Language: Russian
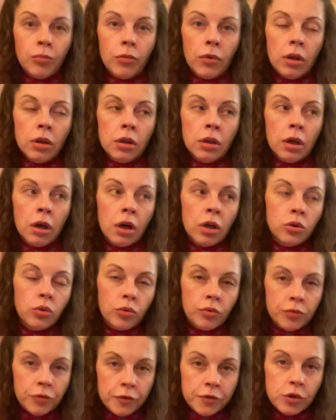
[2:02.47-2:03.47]
на которого
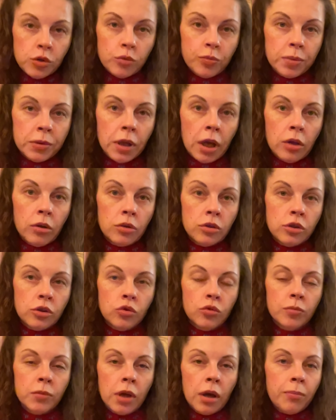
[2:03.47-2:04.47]
вы в суд подаете, но у
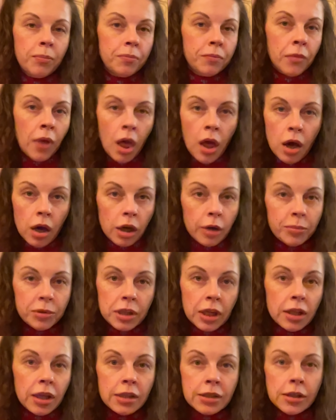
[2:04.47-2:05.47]
меня
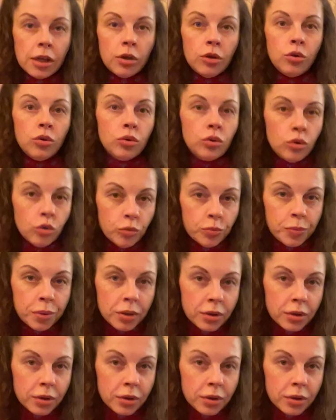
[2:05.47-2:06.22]
работодатель YouTube